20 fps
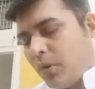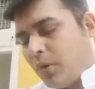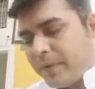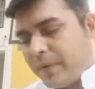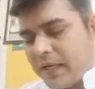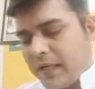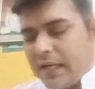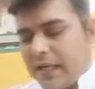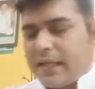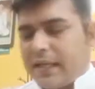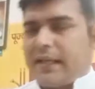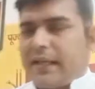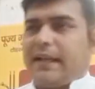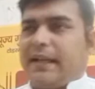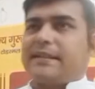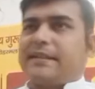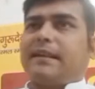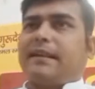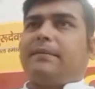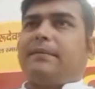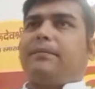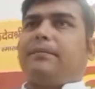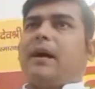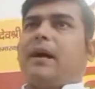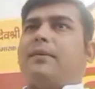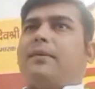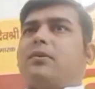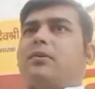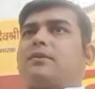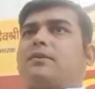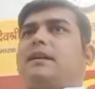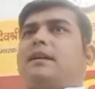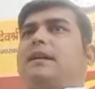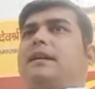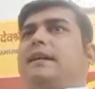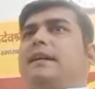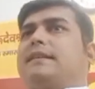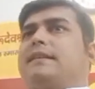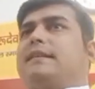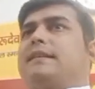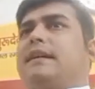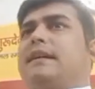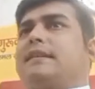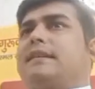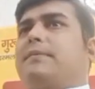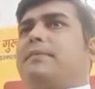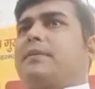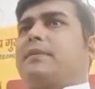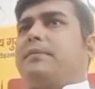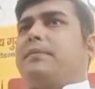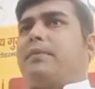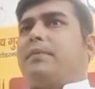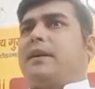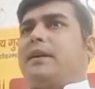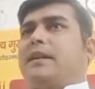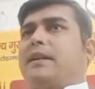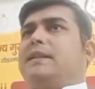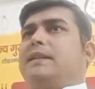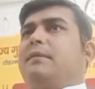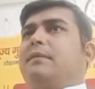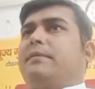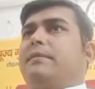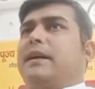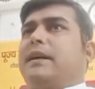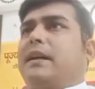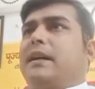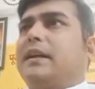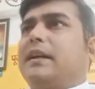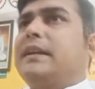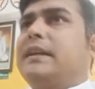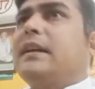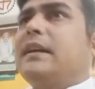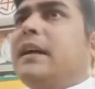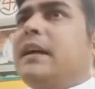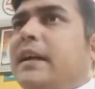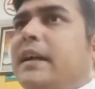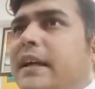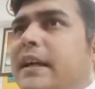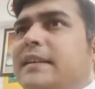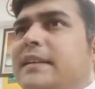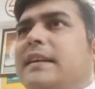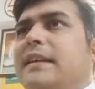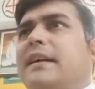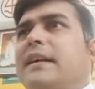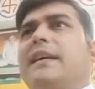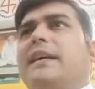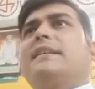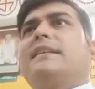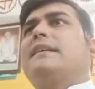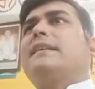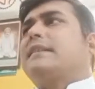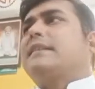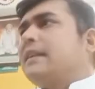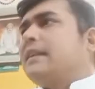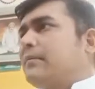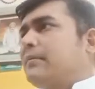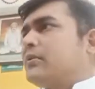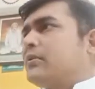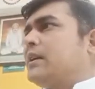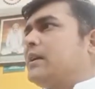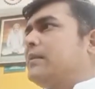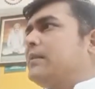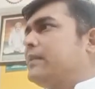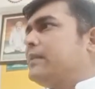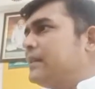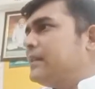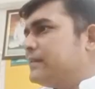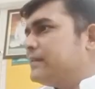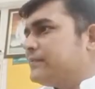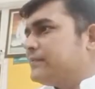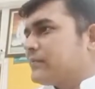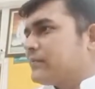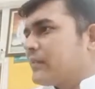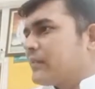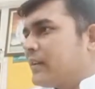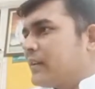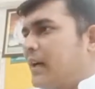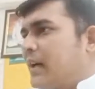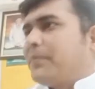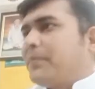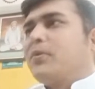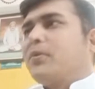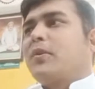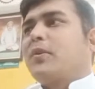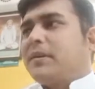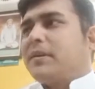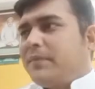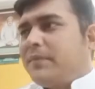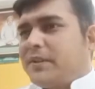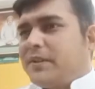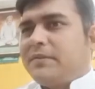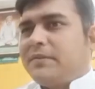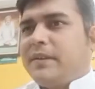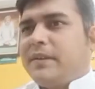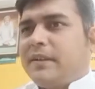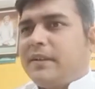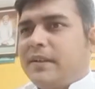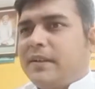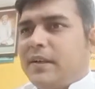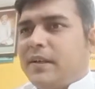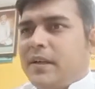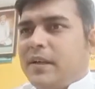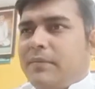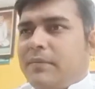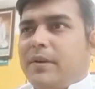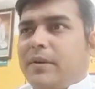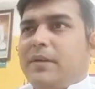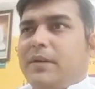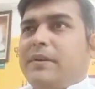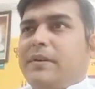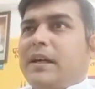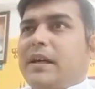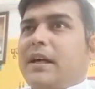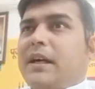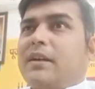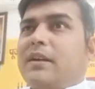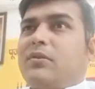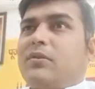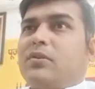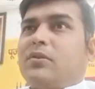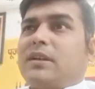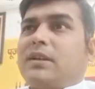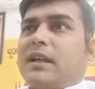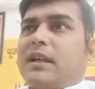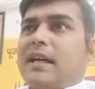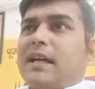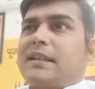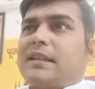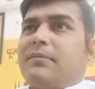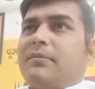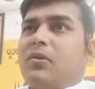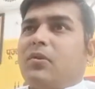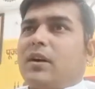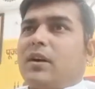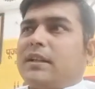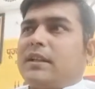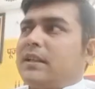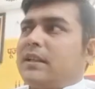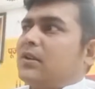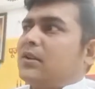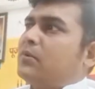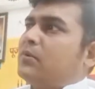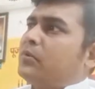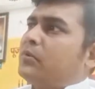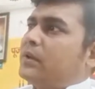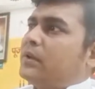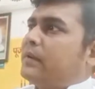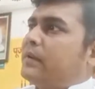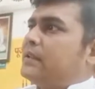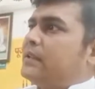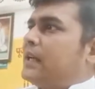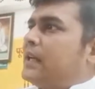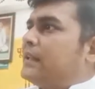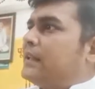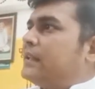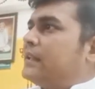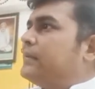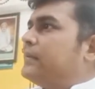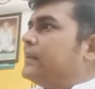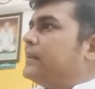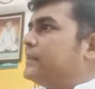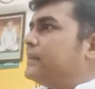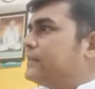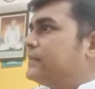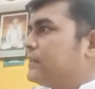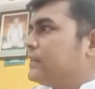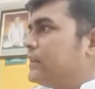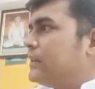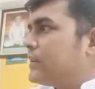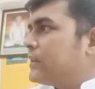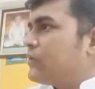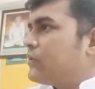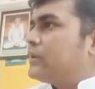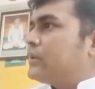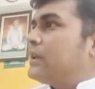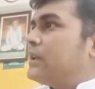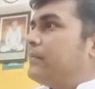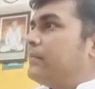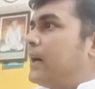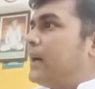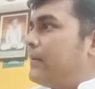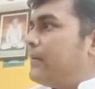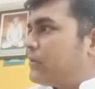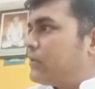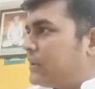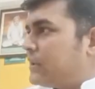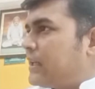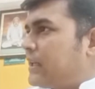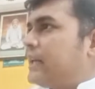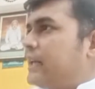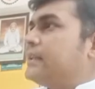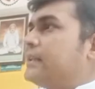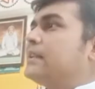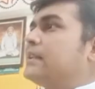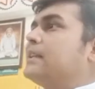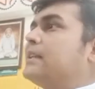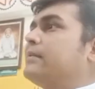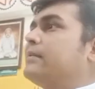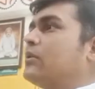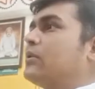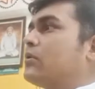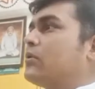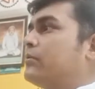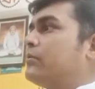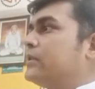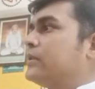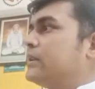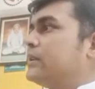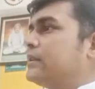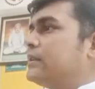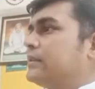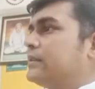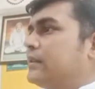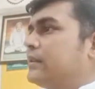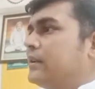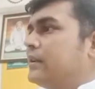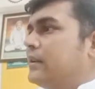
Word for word: और फिर अगर ऐसे भावों से ऐसे एकदम की परिणति में बैर ऐसे कई दिखते हैं मुझे भी अपनों के बीच में वे भी अगर इनको जरा सा मौका देते तो मुनि बन जाते भी क्योंकि इतने भावुक दिखाई देते हैं वे लोग मुझे